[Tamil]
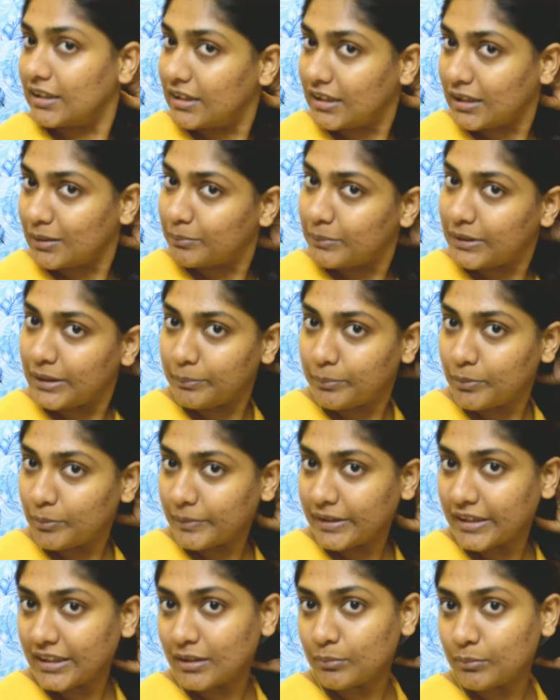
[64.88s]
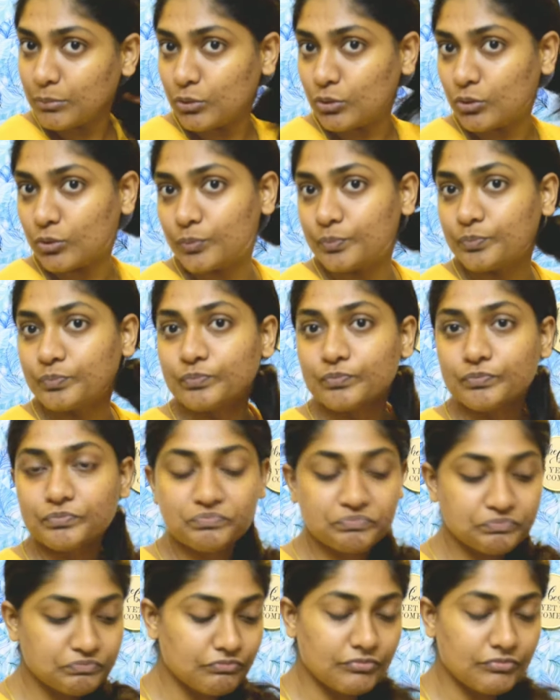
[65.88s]
நம்ம எப்போவுமே நம்ம
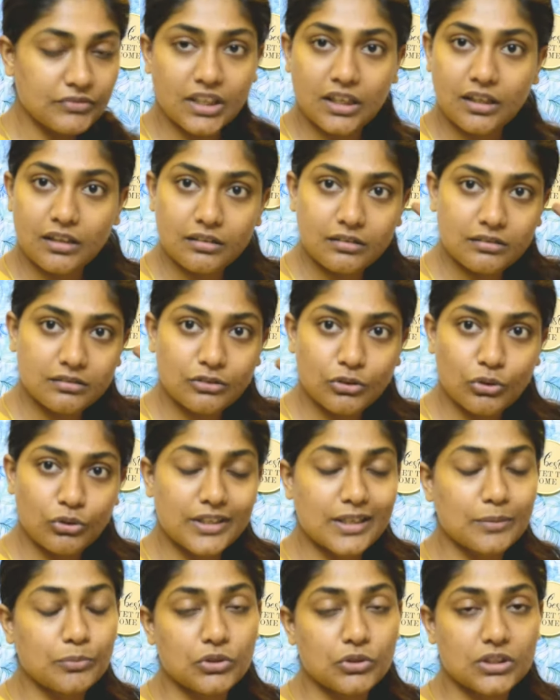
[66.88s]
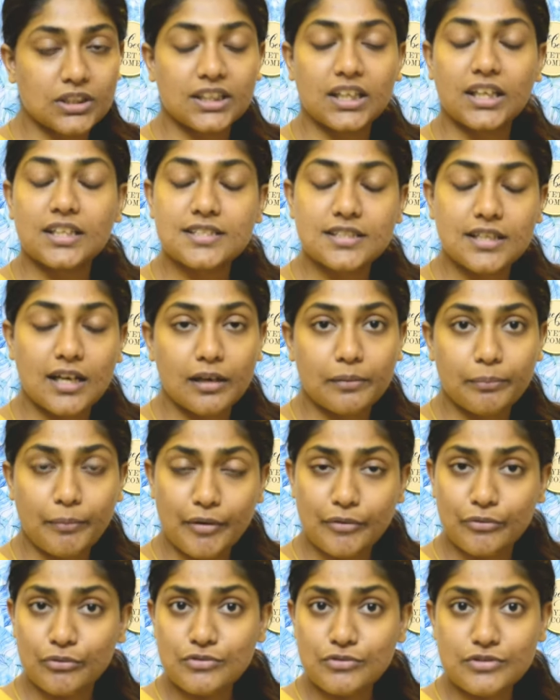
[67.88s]
கொண்டை போட்டு தான் ஸ்டார்ட்
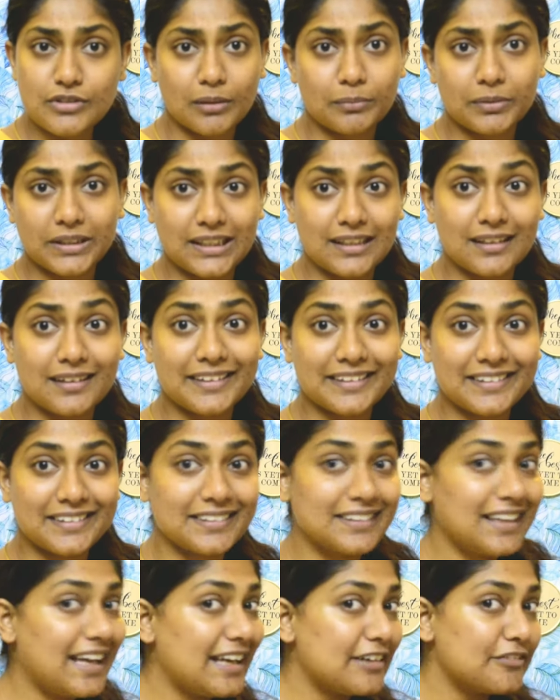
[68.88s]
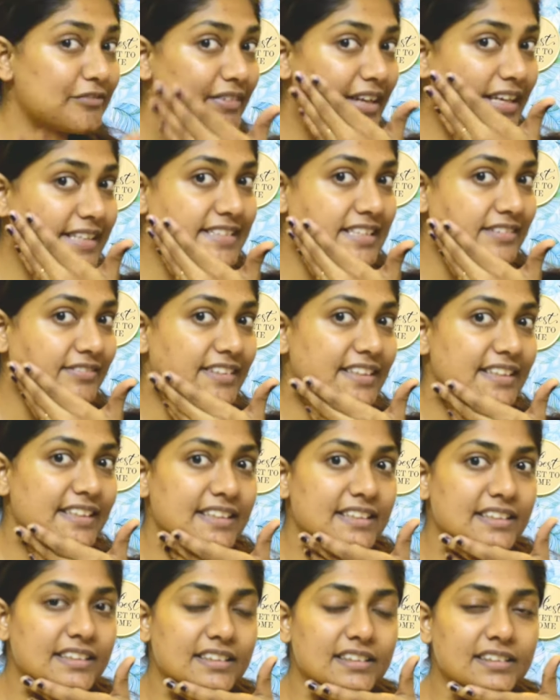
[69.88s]
பண்ணுவோம் ஸோ அப்படி தான் இருக்குது அண்ட் ஃபேஸில்
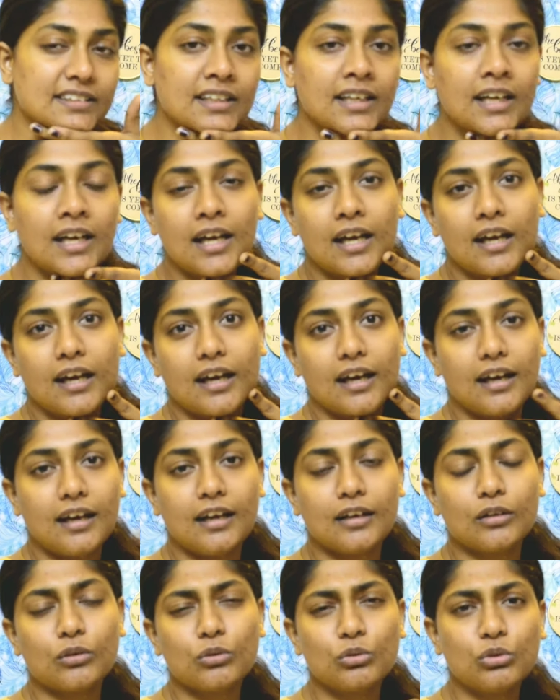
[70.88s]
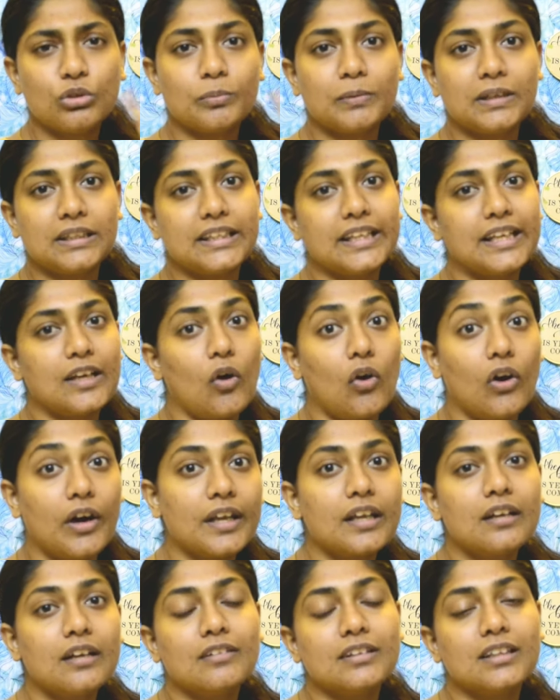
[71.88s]
வந்து குங்குமாதி
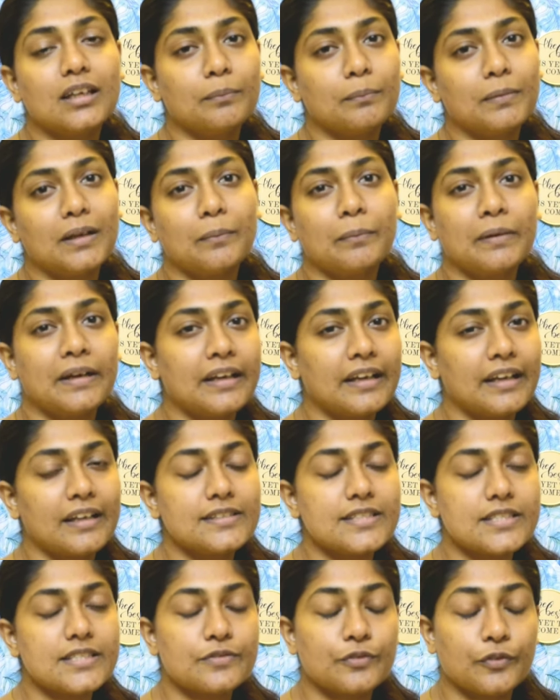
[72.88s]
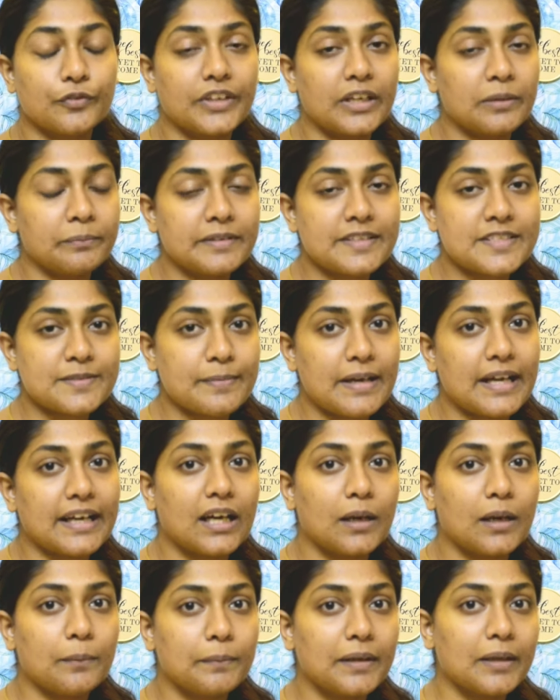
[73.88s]
ஆயில் வந்து அப்ளை பண்ணியிருக்கேன் ஜஸ்ட் ஃபிஃப்டீன் மினிட்ஸ் பேக்
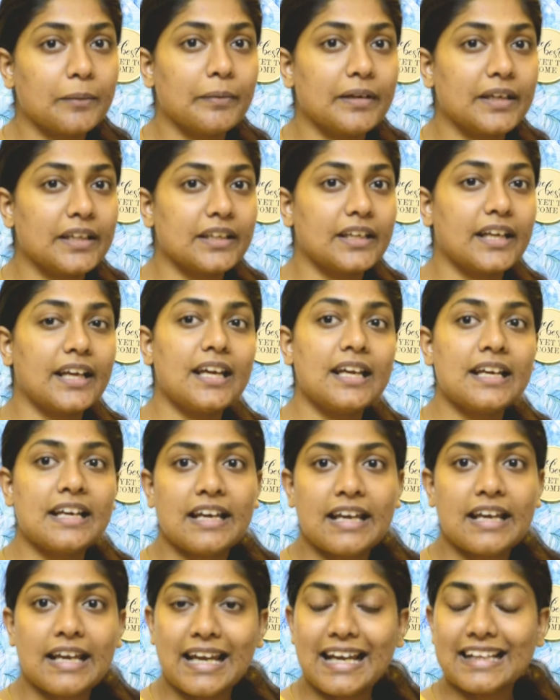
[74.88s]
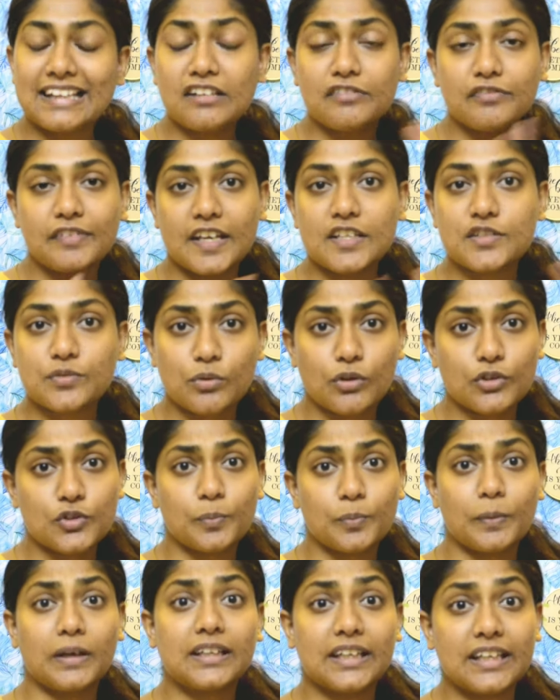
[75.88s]
அப்ளை பண்ணியிருக்கேன் ஆனால் ஃபேஸ் வாஷ்
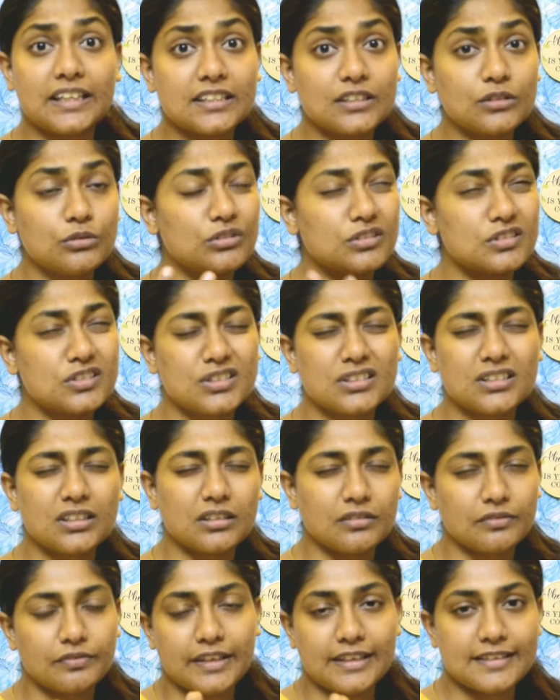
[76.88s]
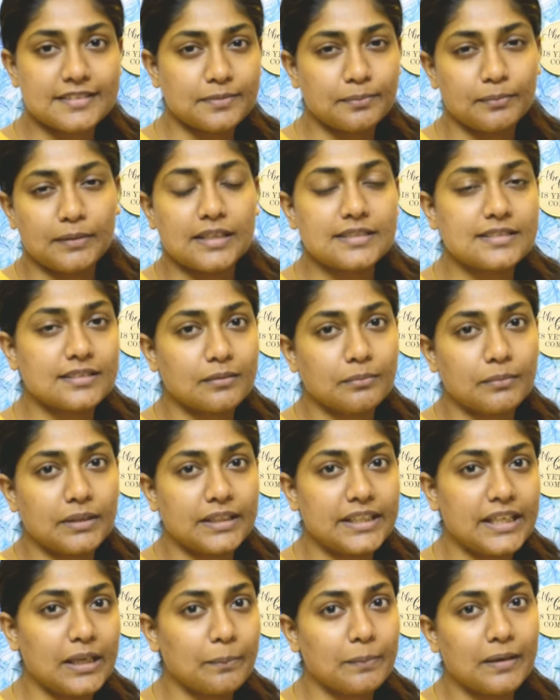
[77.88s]
பண்ணிவிட்டு ஒரு சின்ன ஃபேஸ் மாஸ்க்
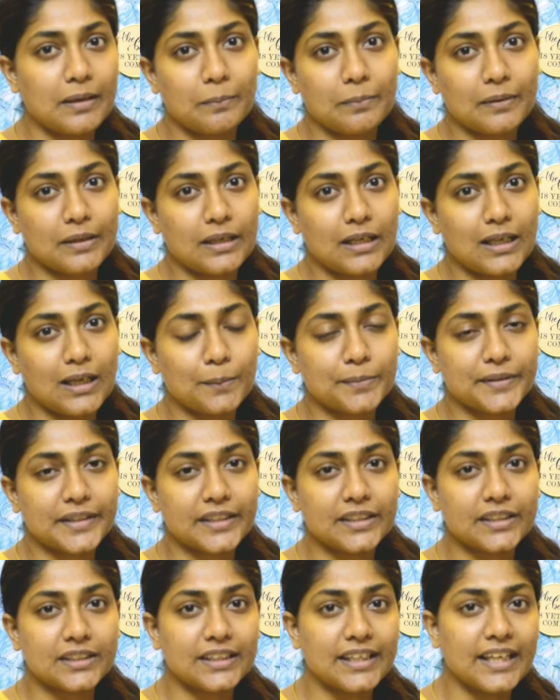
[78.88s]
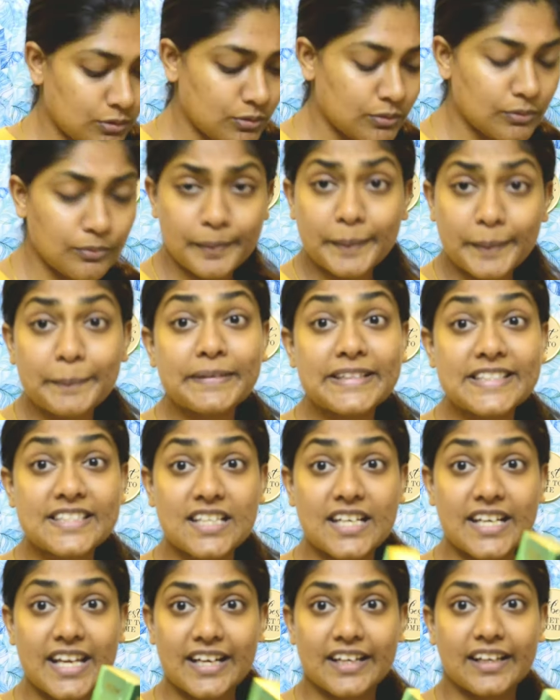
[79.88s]
மாதிரி அப்ளை பண்ணலாம் அப்படின்னு இருக்கேன் பிம்பிள்ஸ்
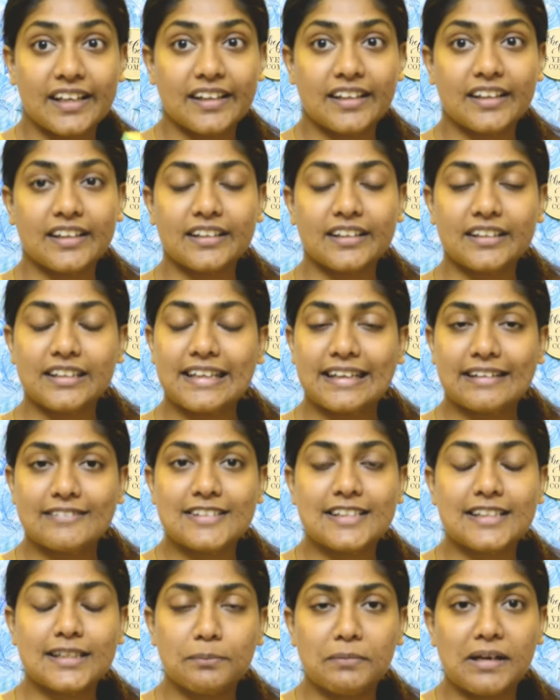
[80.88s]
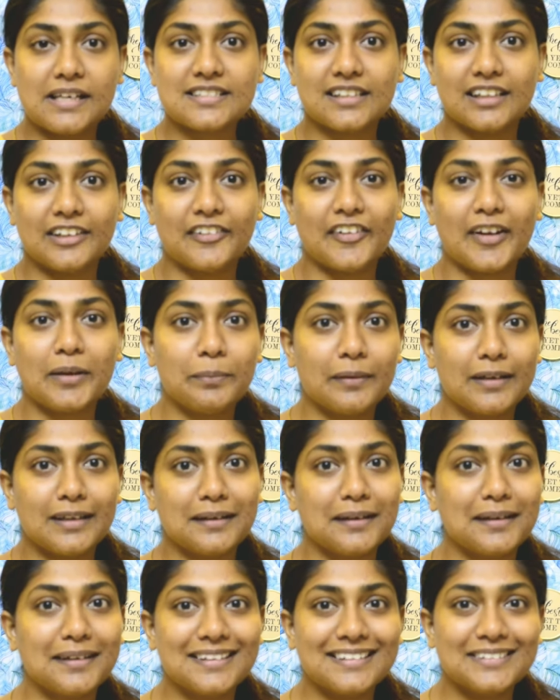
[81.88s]
நிறையா இருக்குது நீங்கள் வந்து இந்த மாஸ்க்கு ட்ரை
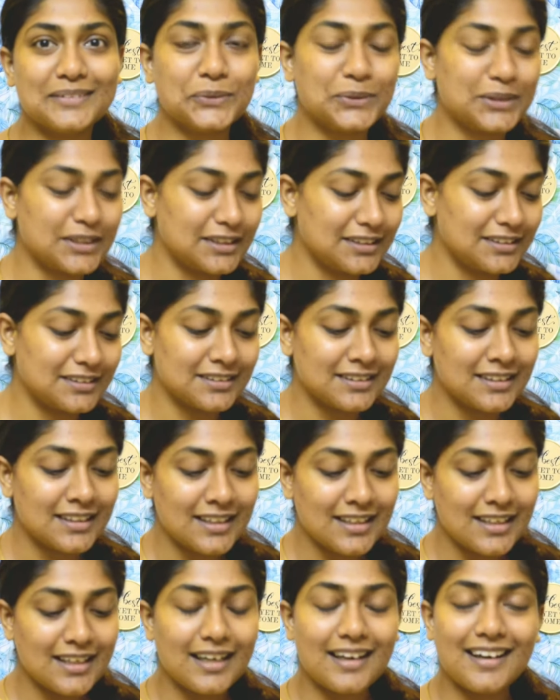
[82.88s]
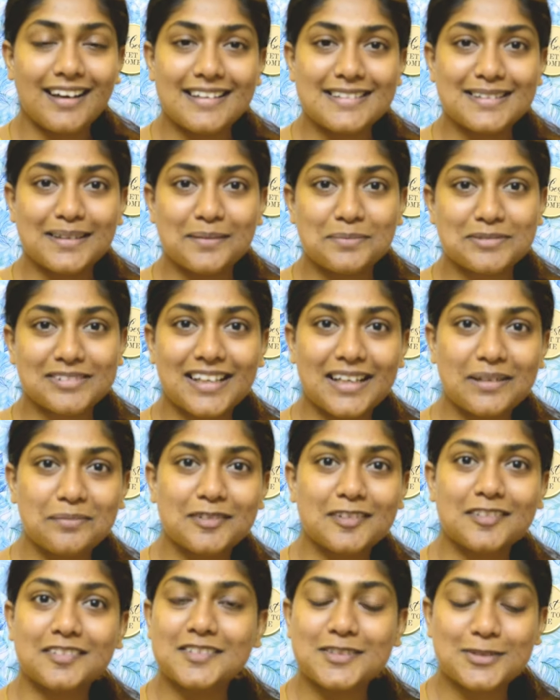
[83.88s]
பண்ணுங்கன்னு ஒரு
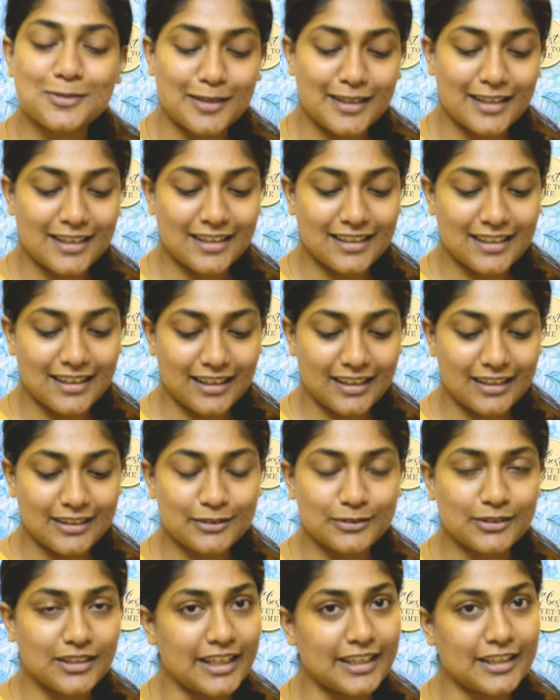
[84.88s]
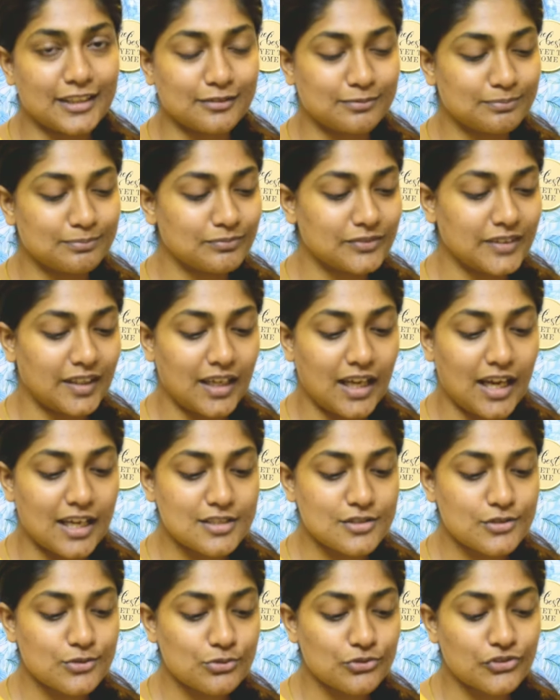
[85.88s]
சப்ஸ்கிரைபர் வந்து சொல்லியிருந்தாங்க லைக்
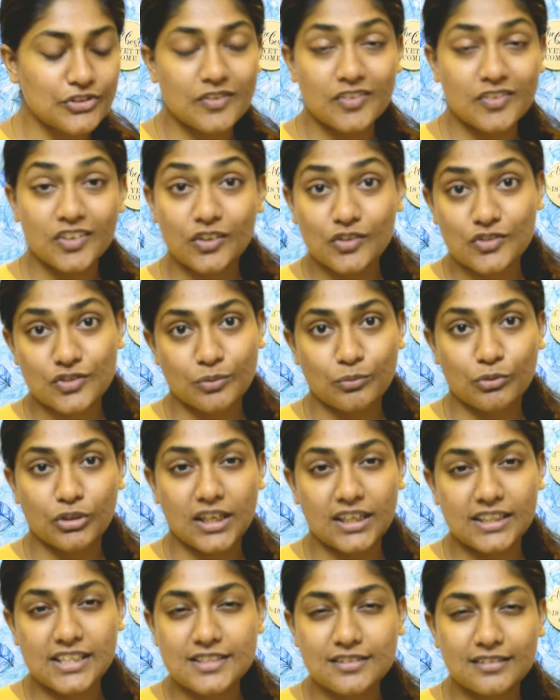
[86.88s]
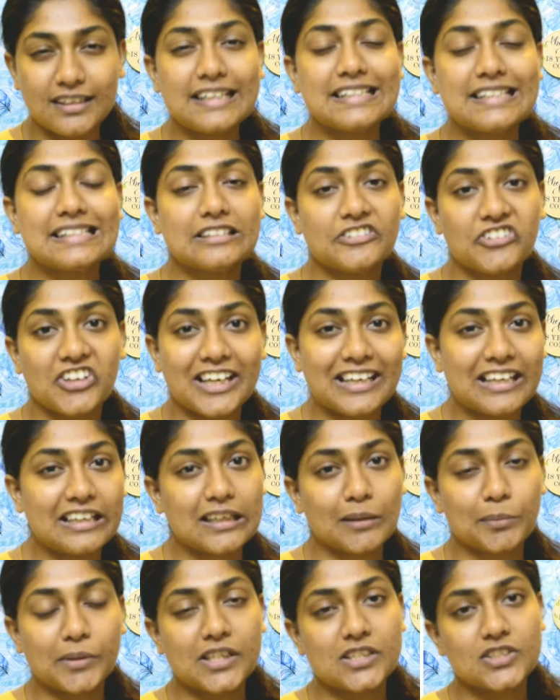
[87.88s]
லாஸ்ட் டூ த்ரீ வீடியோஸ்க்கு முன்னாடி ஸோ லைக்
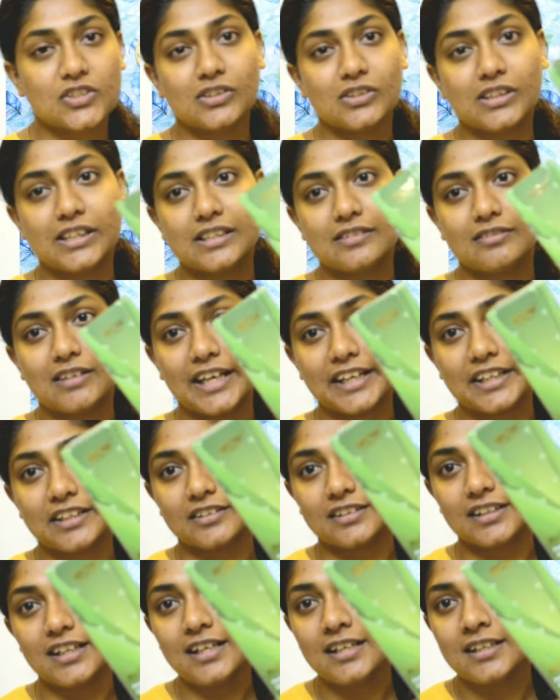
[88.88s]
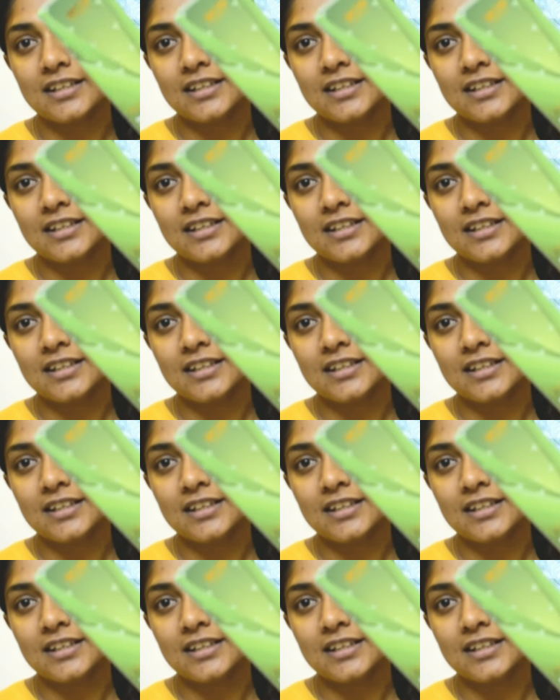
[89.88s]
ஸ்ட்ரைட் அப்படின்னு சொல்லிட்டு வாங்கிட்டு வந்தா